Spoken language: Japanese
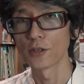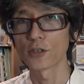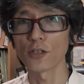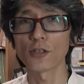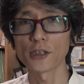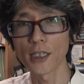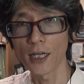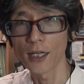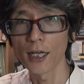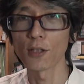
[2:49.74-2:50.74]
ちょっとし
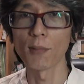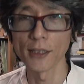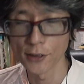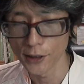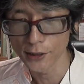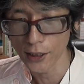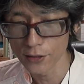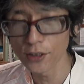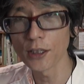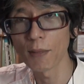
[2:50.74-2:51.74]
たアドバイスでした。
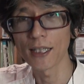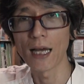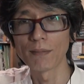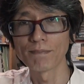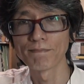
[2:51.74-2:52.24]
それじゃあまた。